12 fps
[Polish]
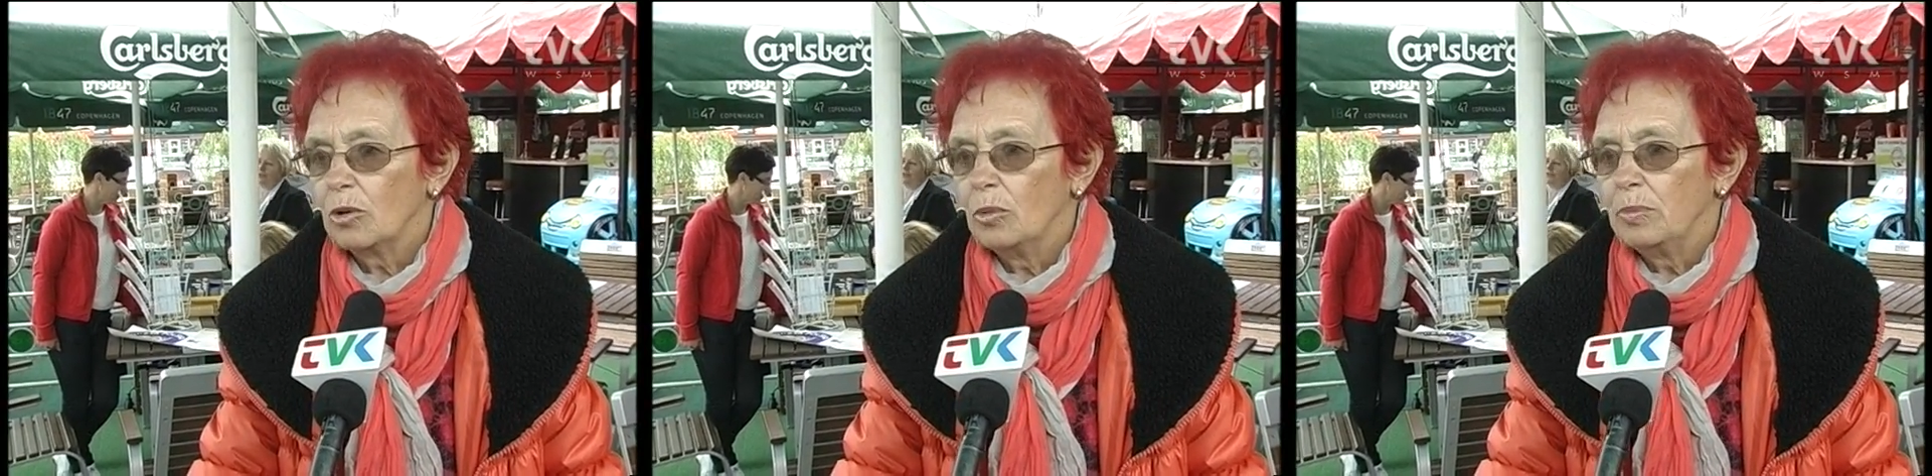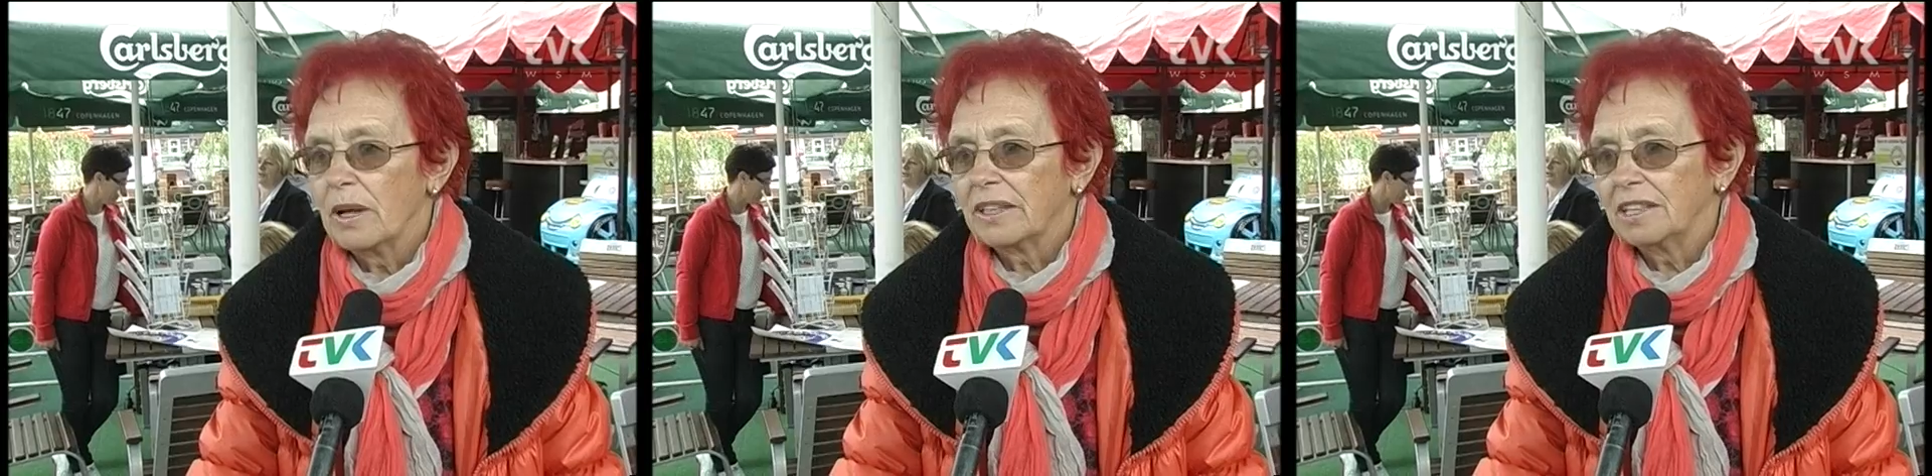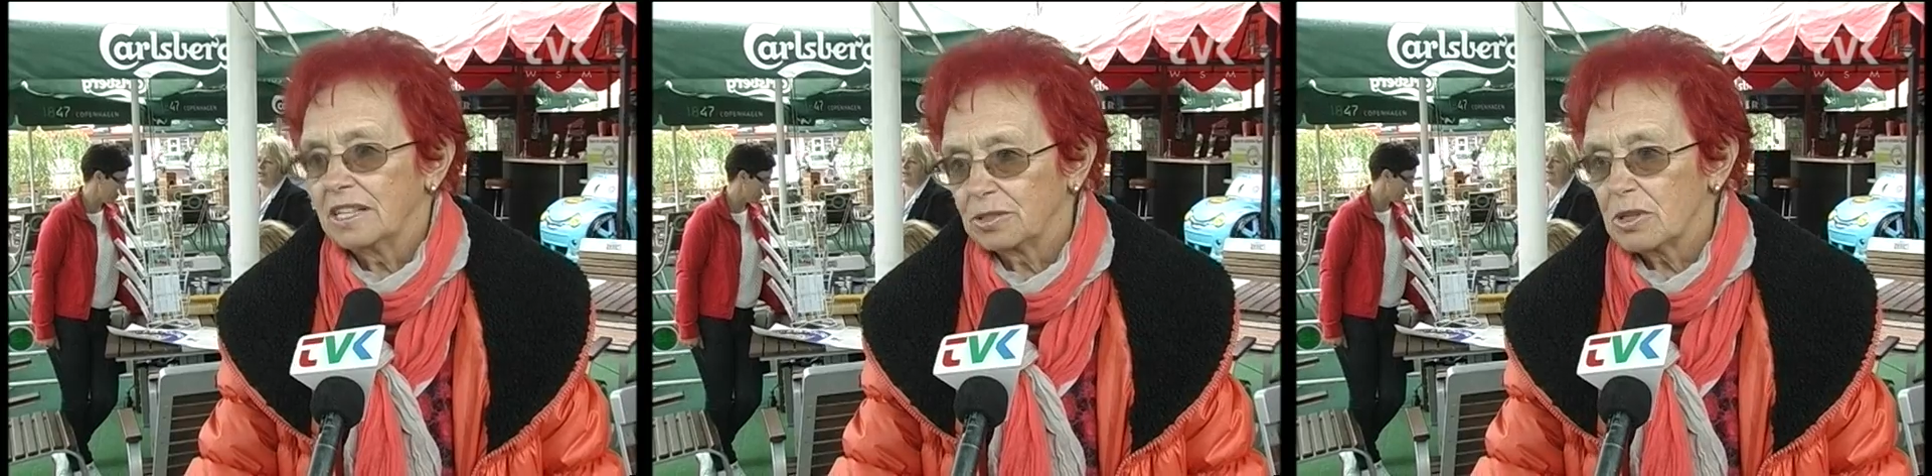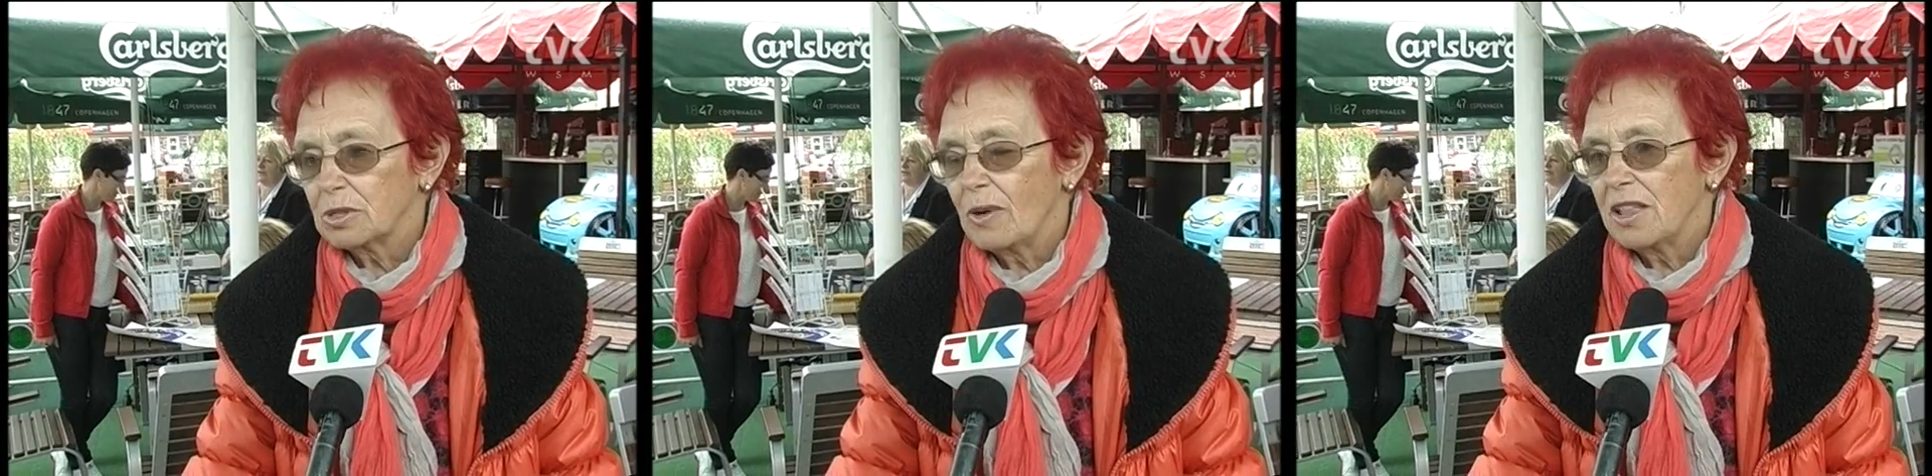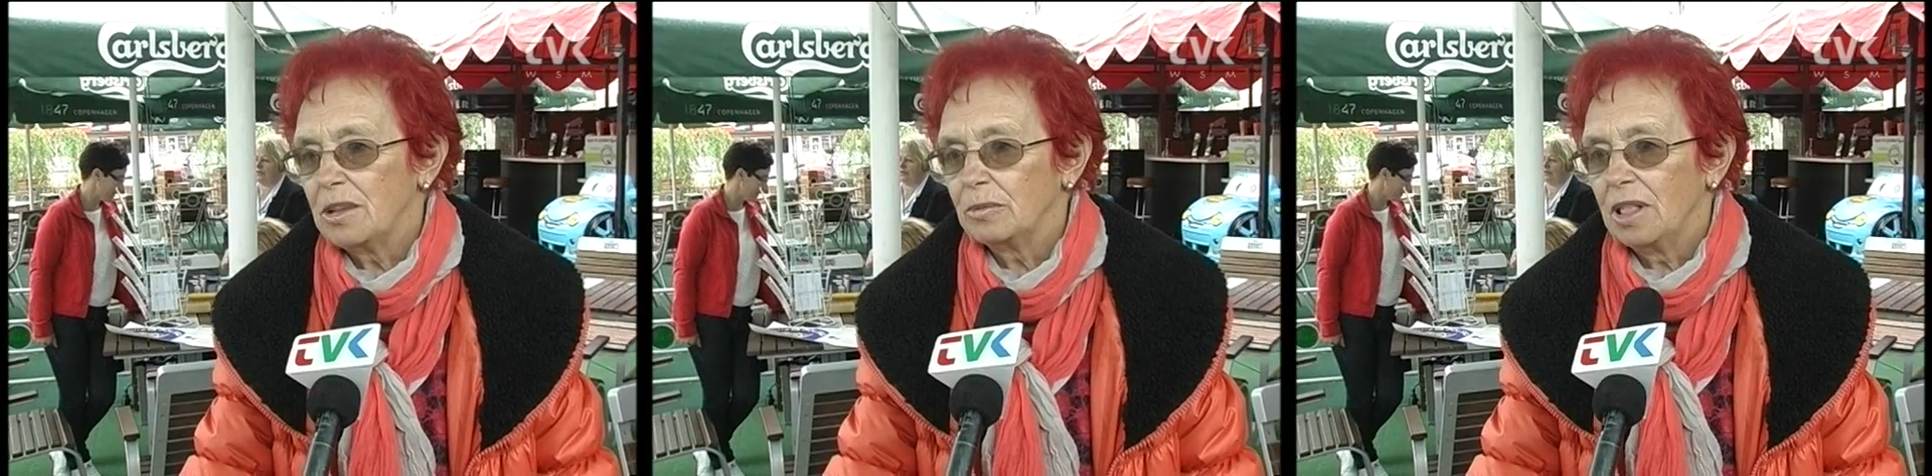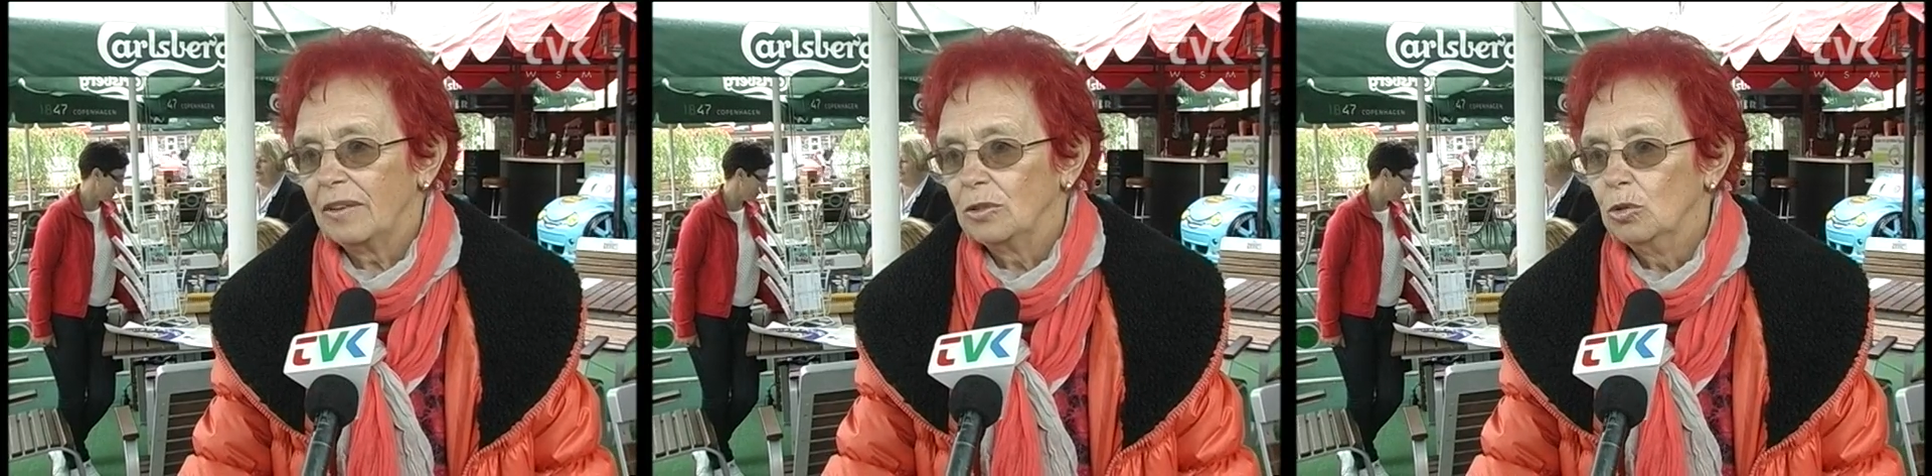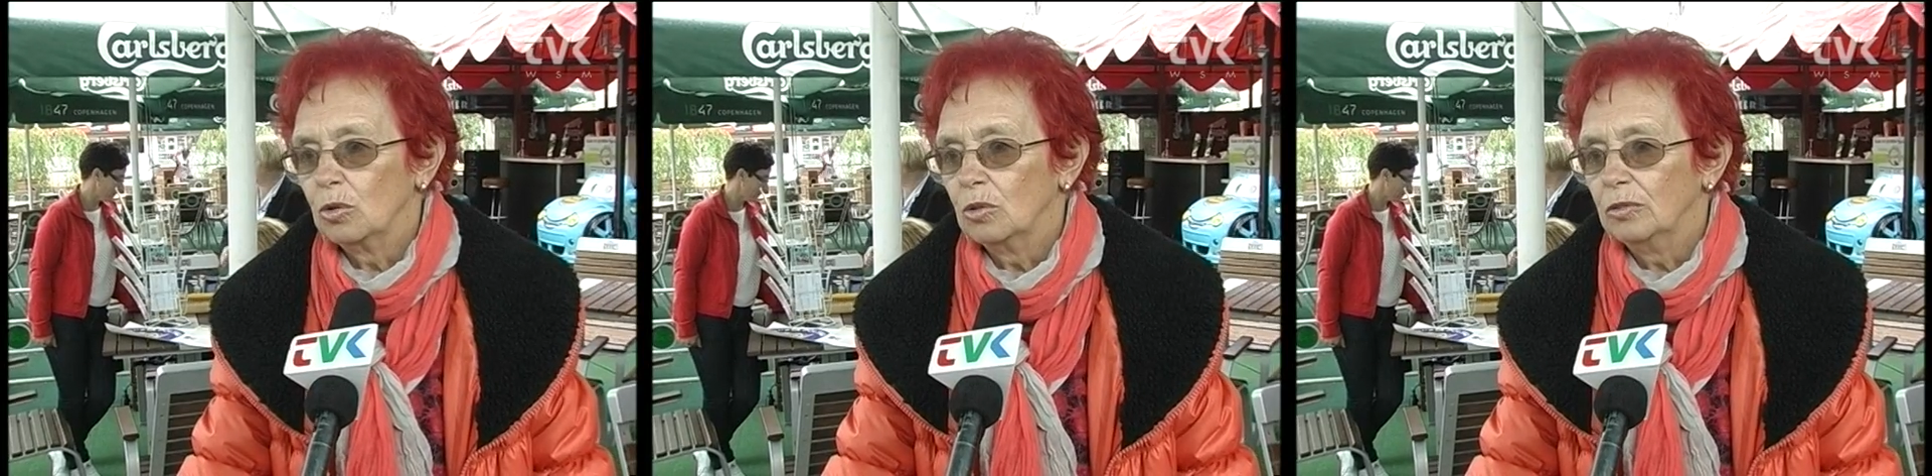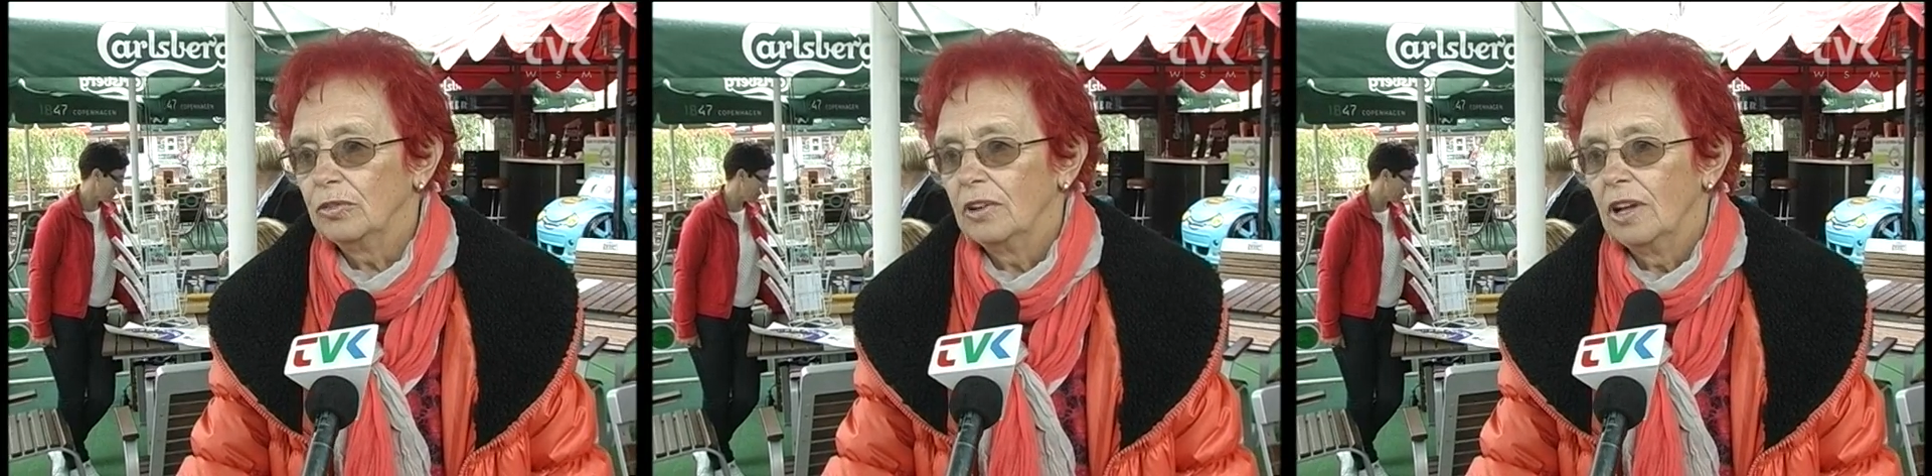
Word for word: kopertę z przesłaniem dla wnuków.